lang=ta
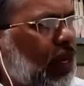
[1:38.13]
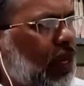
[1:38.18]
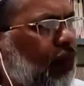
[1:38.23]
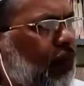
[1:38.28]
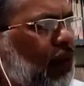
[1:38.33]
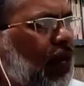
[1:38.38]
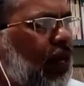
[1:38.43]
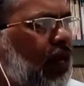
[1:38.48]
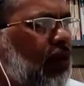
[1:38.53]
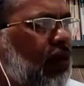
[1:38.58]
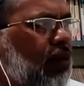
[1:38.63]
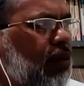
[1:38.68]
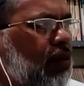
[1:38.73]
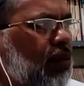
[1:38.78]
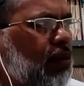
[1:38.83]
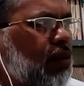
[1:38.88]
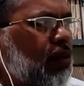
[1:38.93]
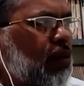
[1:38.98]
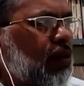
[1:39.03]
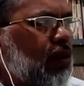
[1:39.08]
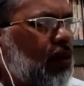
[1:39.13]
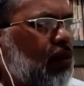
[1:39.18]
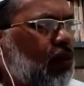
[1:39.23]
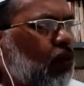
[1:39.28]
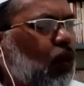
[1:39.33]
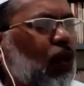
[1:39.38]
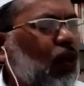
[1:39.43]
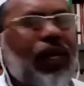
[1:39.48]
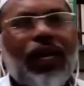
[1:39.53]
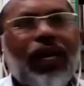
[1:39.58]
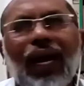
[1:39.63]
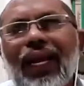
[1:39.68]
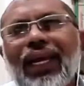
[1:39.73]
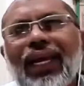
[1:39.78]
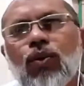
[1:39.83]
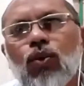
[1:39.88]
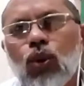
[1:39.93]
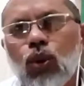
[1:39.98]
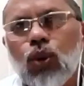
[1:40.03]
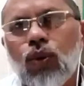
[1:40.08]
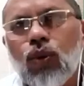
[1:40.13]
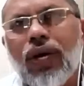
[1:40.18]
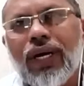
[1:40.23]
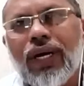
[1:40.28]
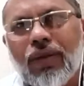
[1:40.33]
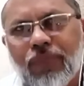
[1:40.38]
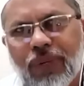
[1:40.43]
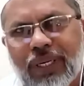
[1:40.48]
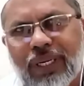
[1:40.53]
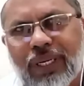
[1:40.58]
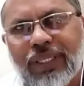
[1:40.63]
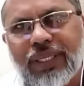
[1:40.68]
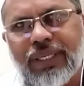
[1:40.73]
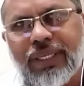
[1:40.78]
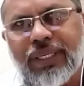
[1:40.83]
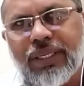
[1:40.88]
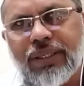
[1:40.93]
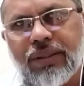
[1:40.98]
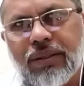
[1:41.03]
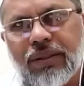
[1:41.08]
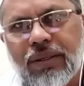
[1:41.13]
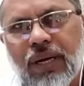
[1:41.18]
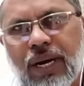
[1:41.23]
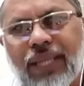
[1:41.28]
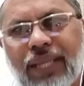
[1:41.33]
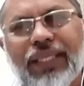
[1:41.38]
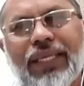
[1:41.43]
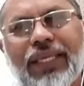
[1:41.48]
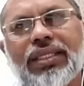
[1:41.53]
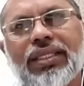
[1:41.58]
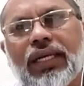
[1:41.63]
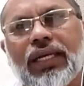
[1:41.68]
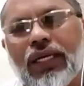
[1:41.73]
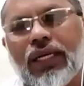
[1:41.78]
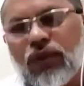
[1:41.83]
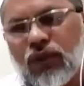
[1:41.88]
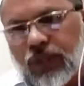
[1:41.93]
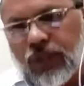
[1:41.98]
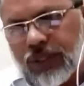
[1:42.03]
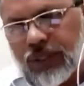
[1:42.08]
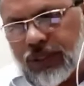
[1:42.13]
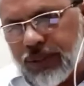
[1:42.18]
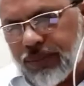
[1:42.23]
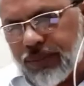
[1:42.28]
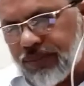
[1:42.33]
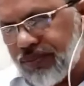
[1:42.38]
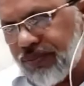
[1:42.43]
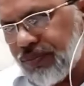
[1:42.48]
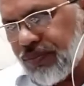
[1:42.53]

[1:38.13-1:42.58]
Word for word: எனவே ஒரு கலை உருவாக்கப்பட்டது ஹதீசுகளை குறித்து